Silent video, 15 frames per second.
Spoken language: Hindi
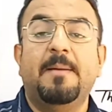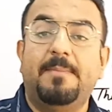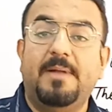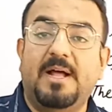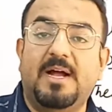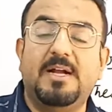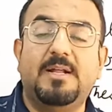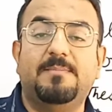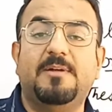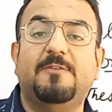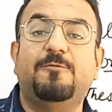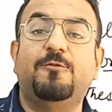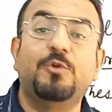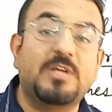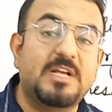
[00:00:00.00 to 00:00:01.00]
प्लांट अपना
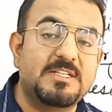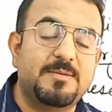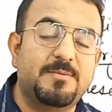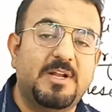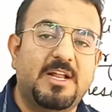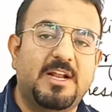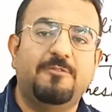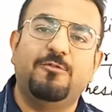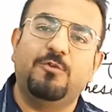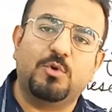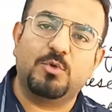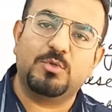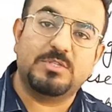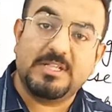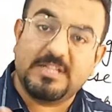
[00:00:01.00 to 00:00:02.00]
फूड कैसे बना रहा है
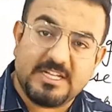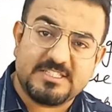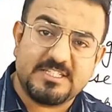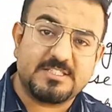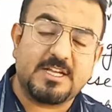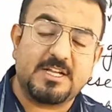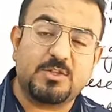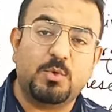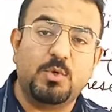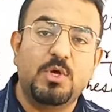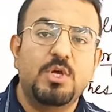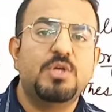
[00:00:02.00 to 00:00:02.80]
फोटोसिंथेसिस के थ्रू